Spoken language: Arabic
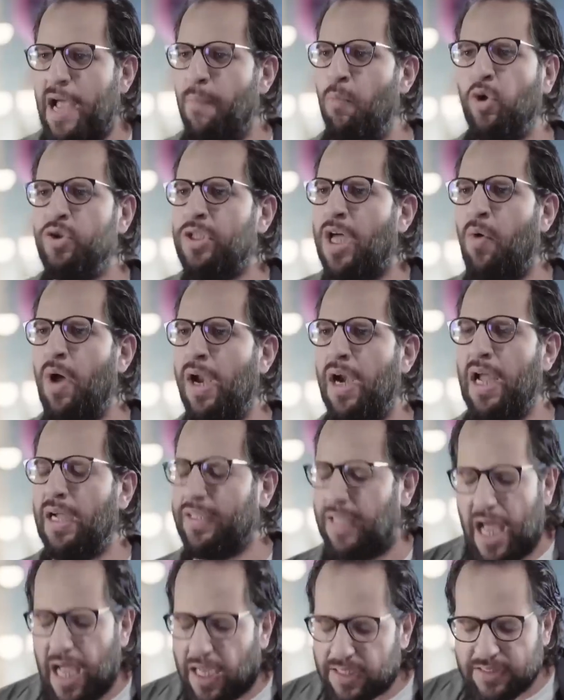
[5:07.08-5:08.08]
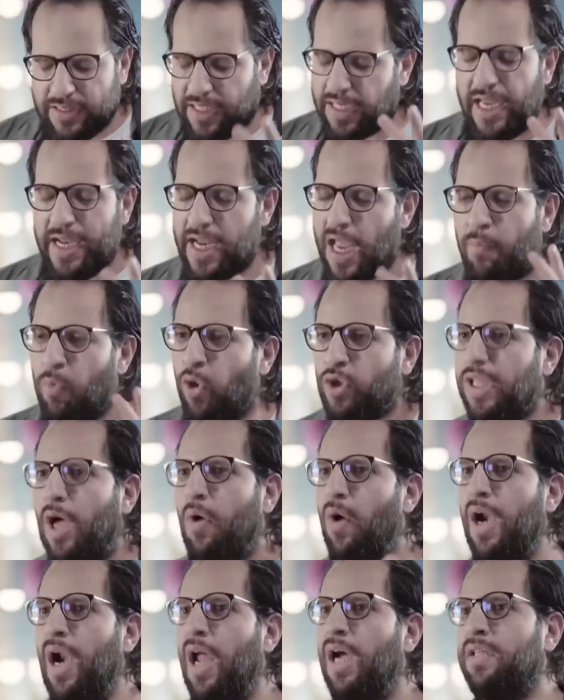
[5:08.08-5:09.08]
هي موضه ولا اكتر قصدي هي
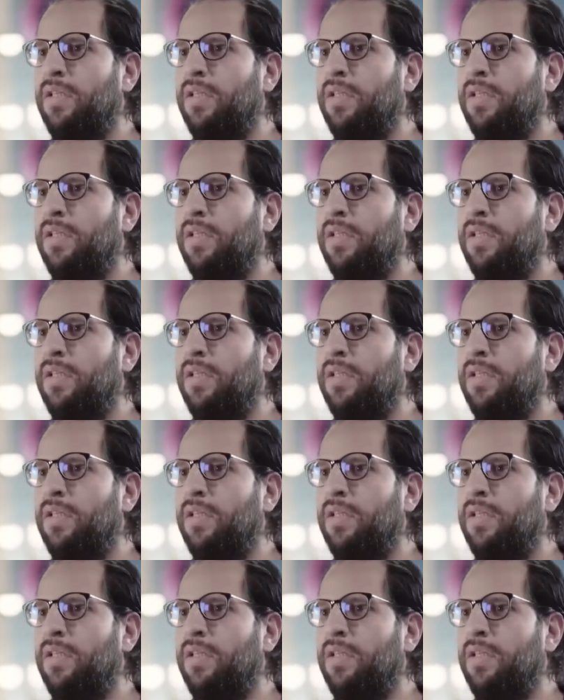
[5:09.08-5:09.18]
موته ولا